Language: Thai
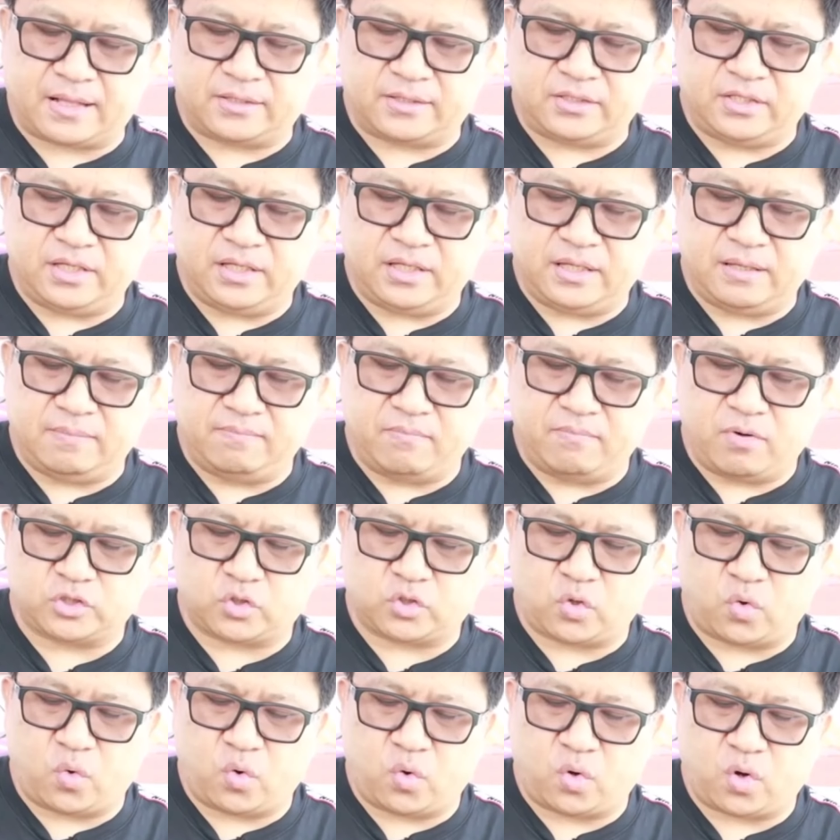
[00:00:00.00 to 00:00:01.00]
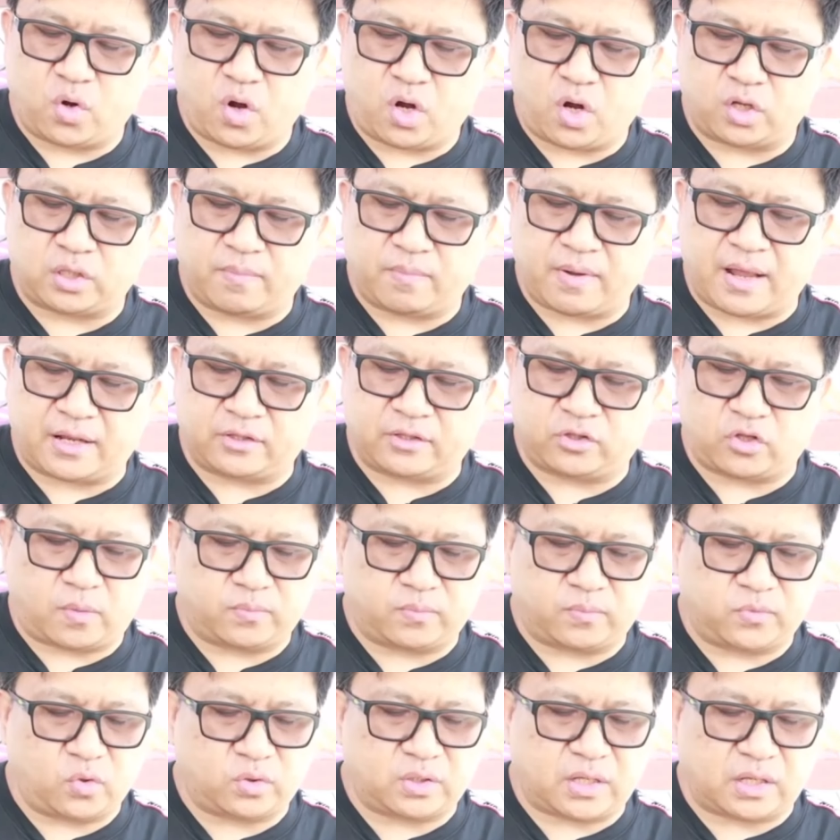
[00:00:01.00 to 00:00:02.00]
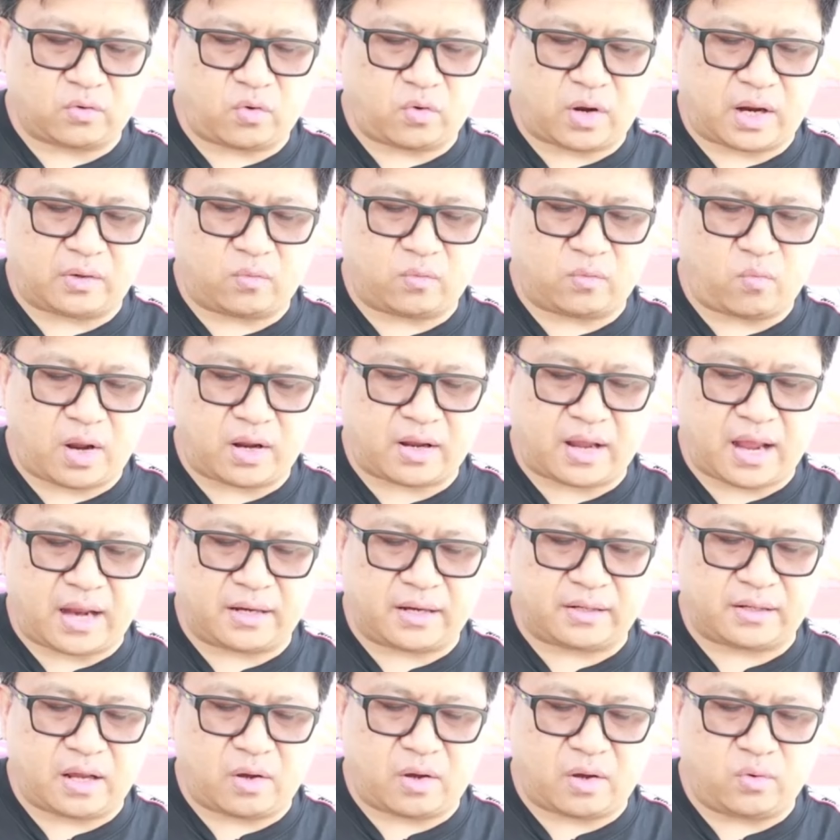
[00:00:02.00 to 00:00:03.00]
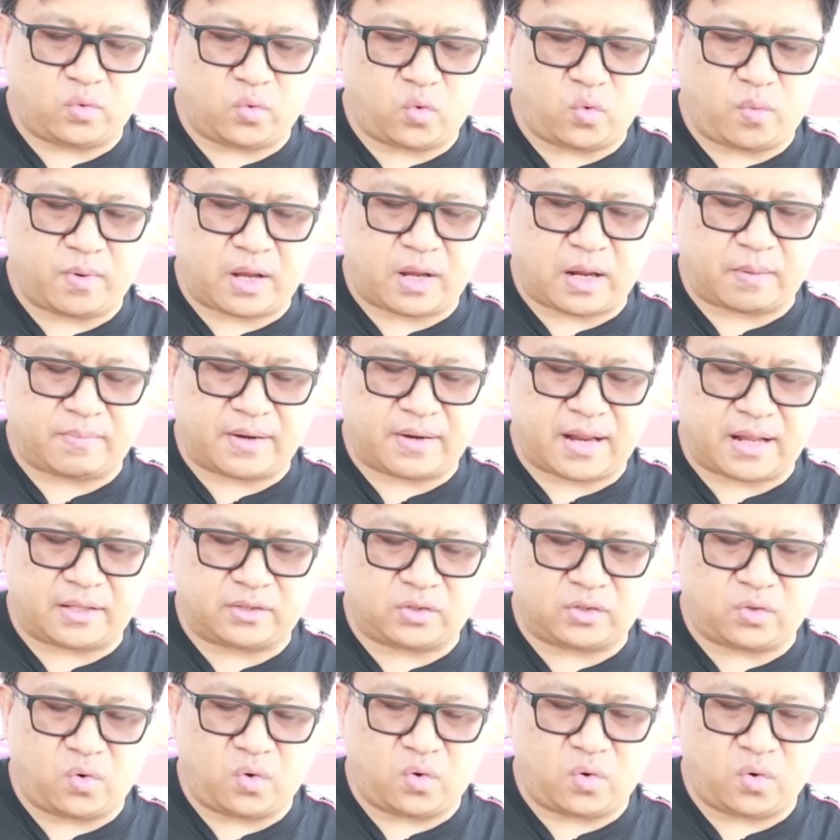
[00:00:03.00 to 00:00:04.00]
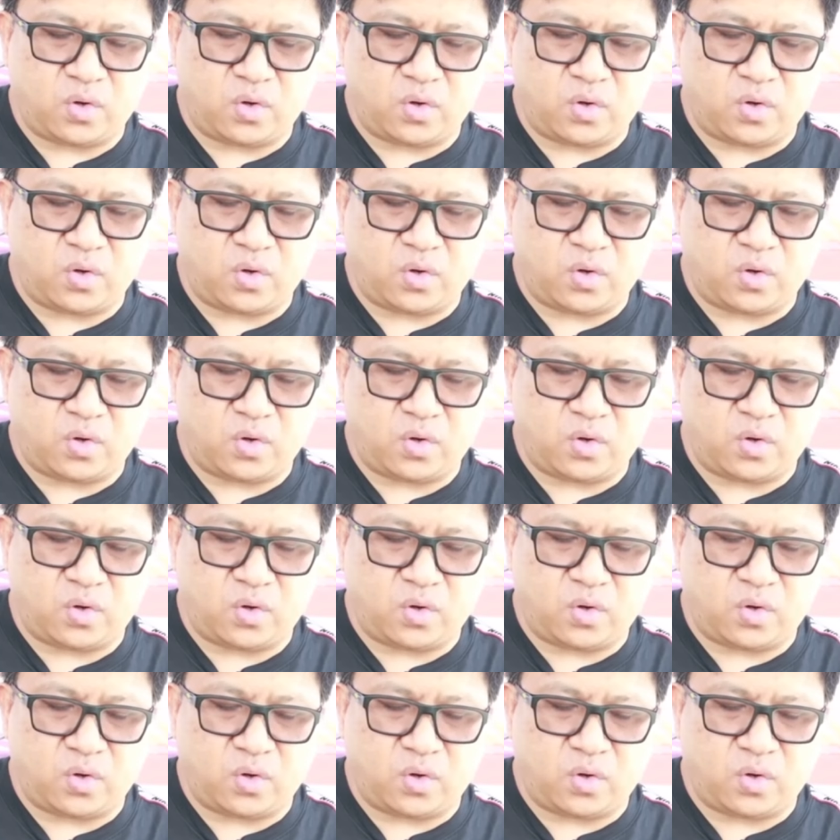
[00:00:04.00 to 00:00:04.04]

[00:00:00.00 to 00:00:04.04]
ที่มอสโกก็ทำการตอบโต้ทันควันว่าการเข้าร่วมกับนาโต